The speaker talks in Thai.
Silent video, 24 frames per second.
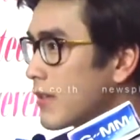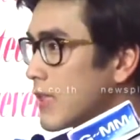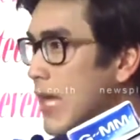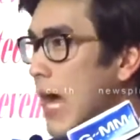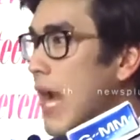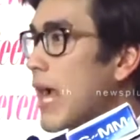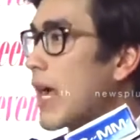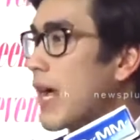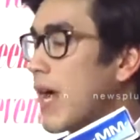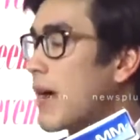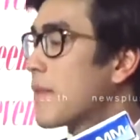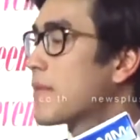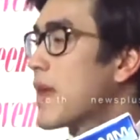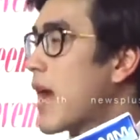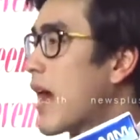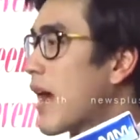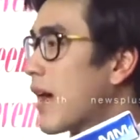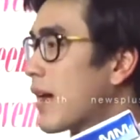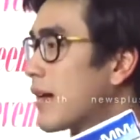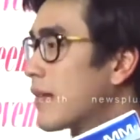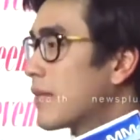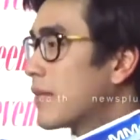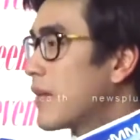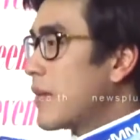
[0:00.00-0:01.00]
ยังครับยั
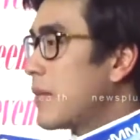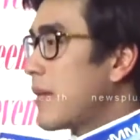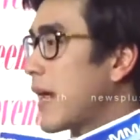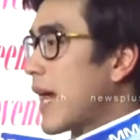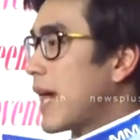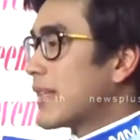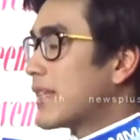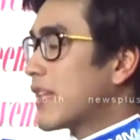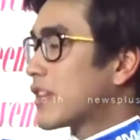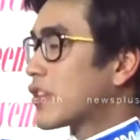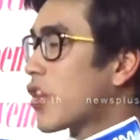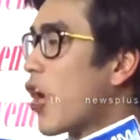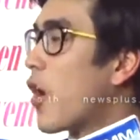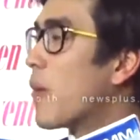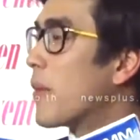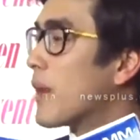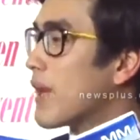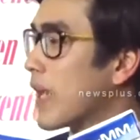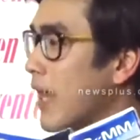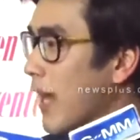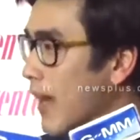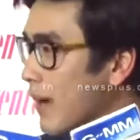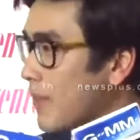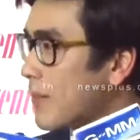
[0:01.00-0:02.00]
งไม่มีใครติดต่อ
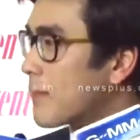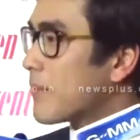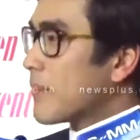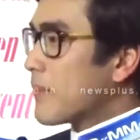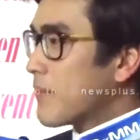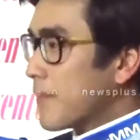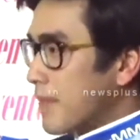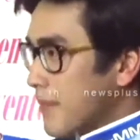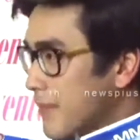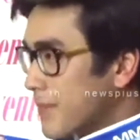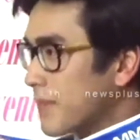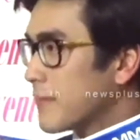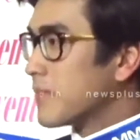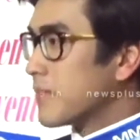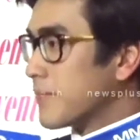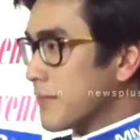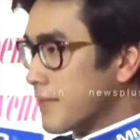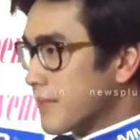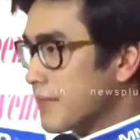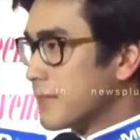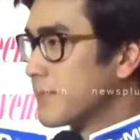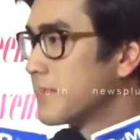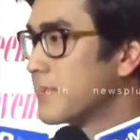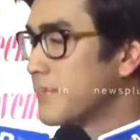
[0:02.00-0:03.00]
มาเลยครับเป็น
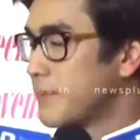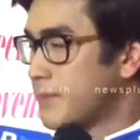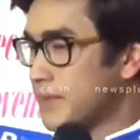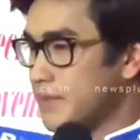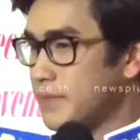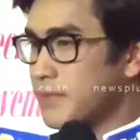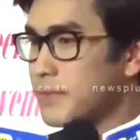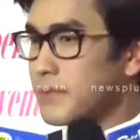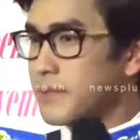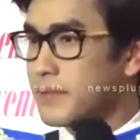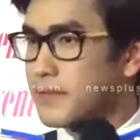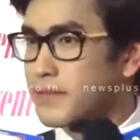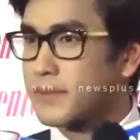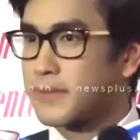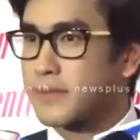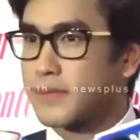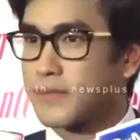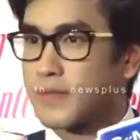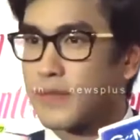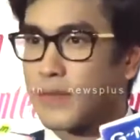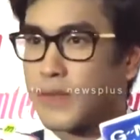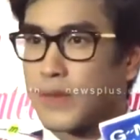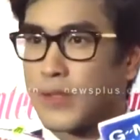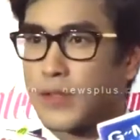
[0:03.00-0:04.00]
ไปได้มีไหมคะ
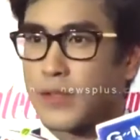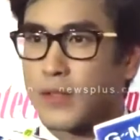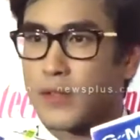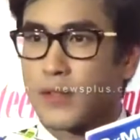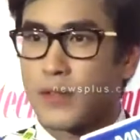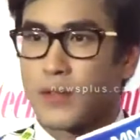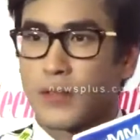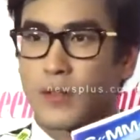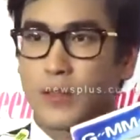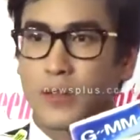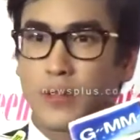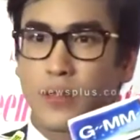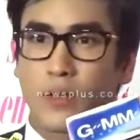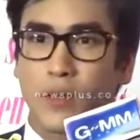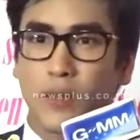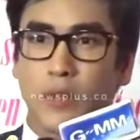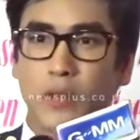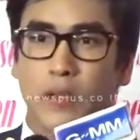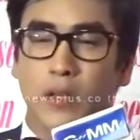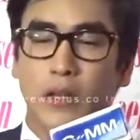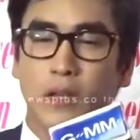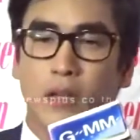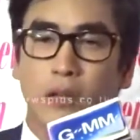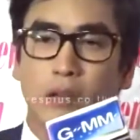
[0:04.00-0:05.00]
เดี๋ยวที่จงสี่
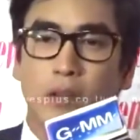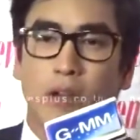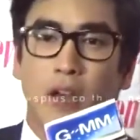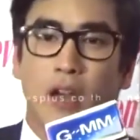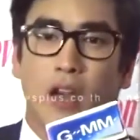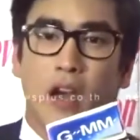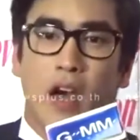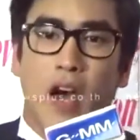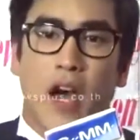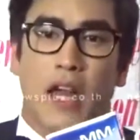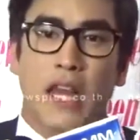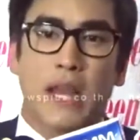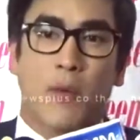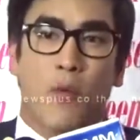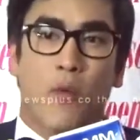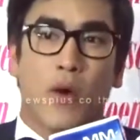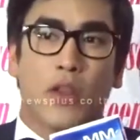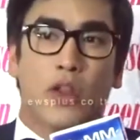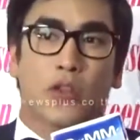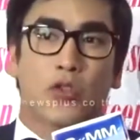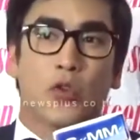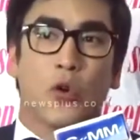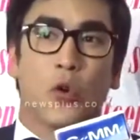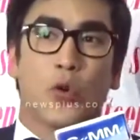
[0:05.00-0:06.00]
จะกลับทีนี้ผม
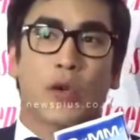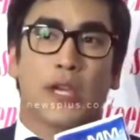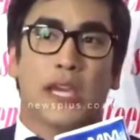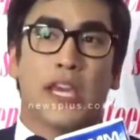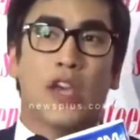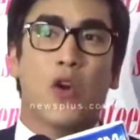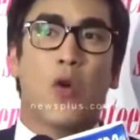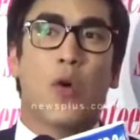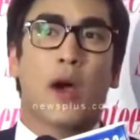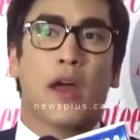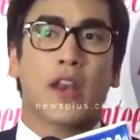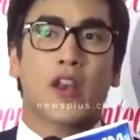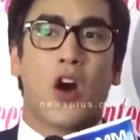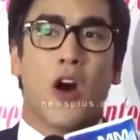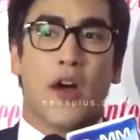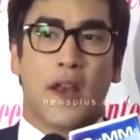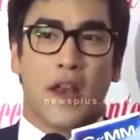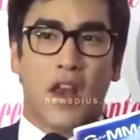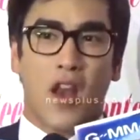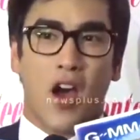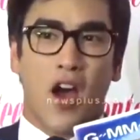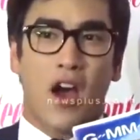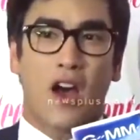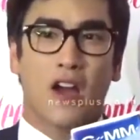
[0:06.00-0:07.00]
ก็ต้องดูคิว กันก่อน
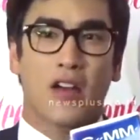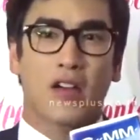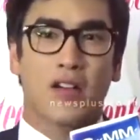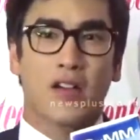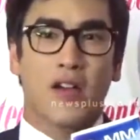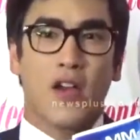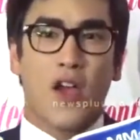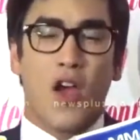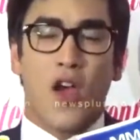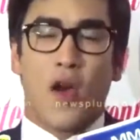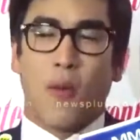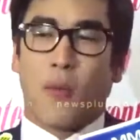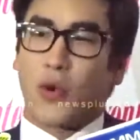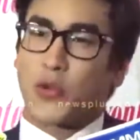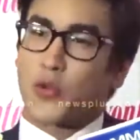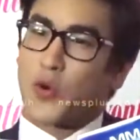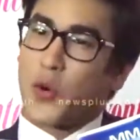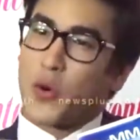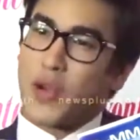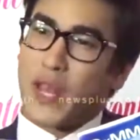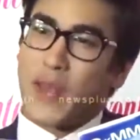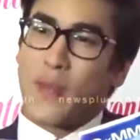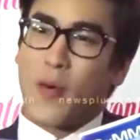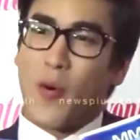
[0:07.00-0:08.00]
เนาะ เพราะ
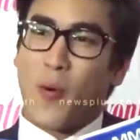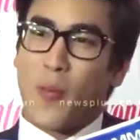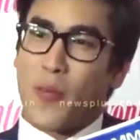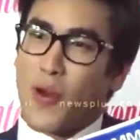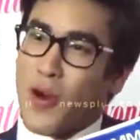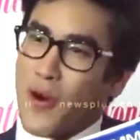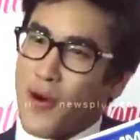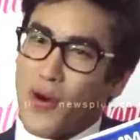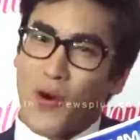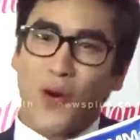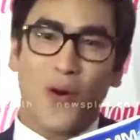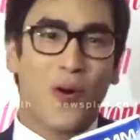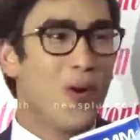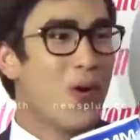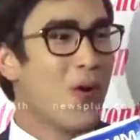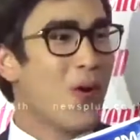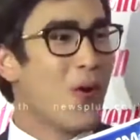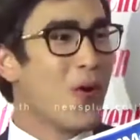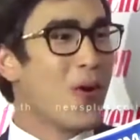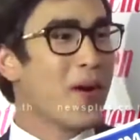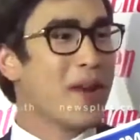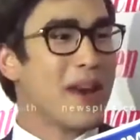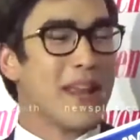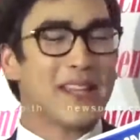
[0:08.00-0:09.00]
ช่วงนี้ผมก็โอ้
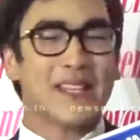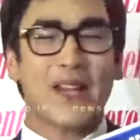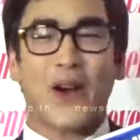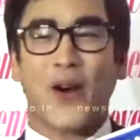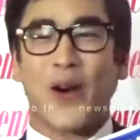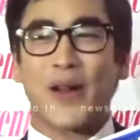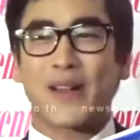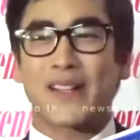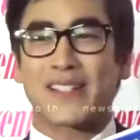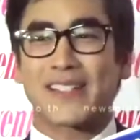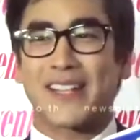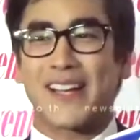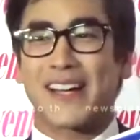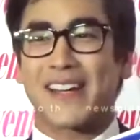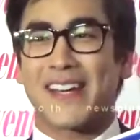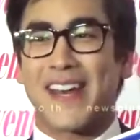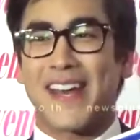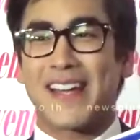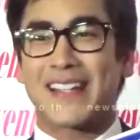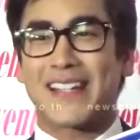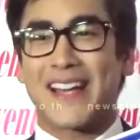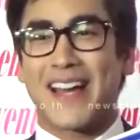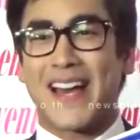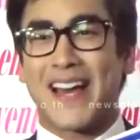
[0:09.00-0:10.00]
ยไหนจะคอนเสิร์ต
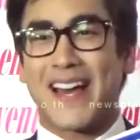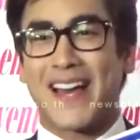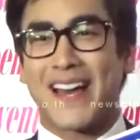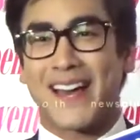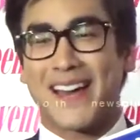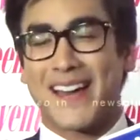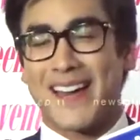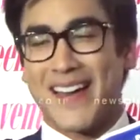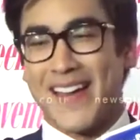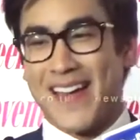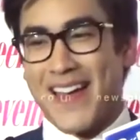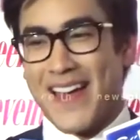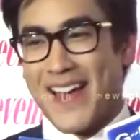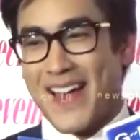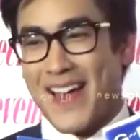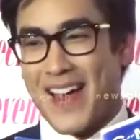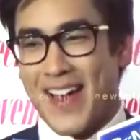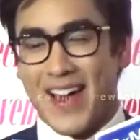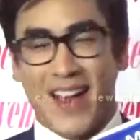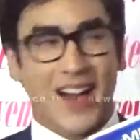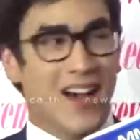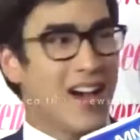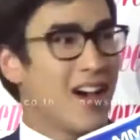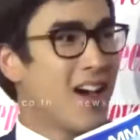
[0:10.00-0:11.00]
ไหนจะ
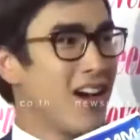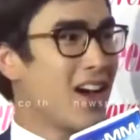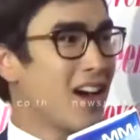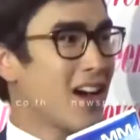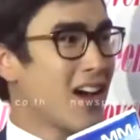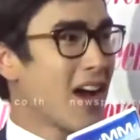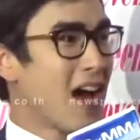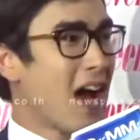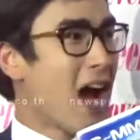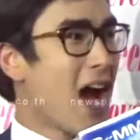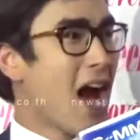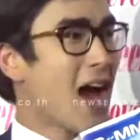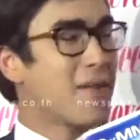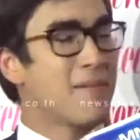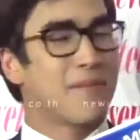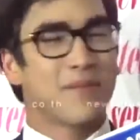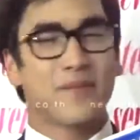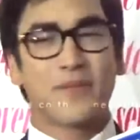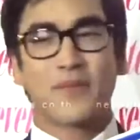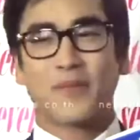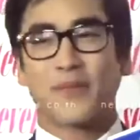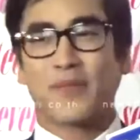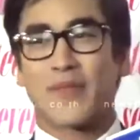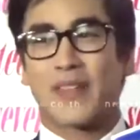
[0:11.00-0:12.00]
เอองาน
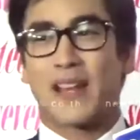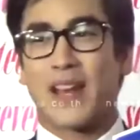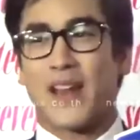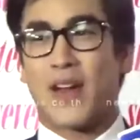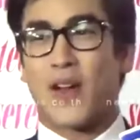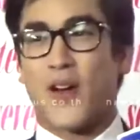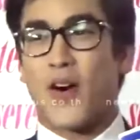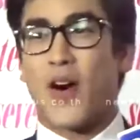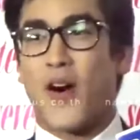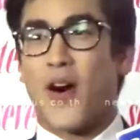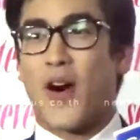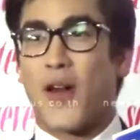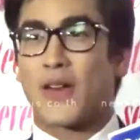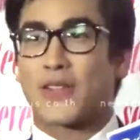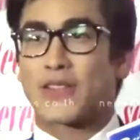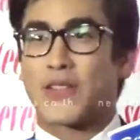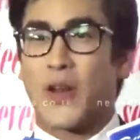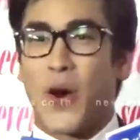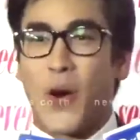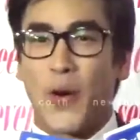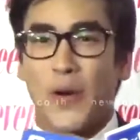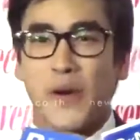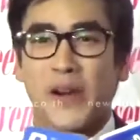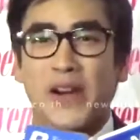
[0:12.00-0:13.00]
ละคร
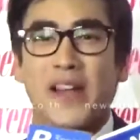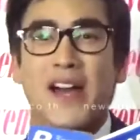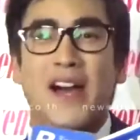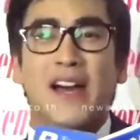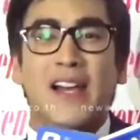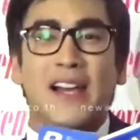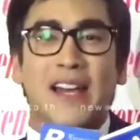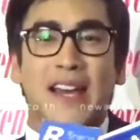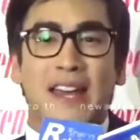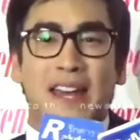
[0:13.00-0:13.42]
2เรื่องเล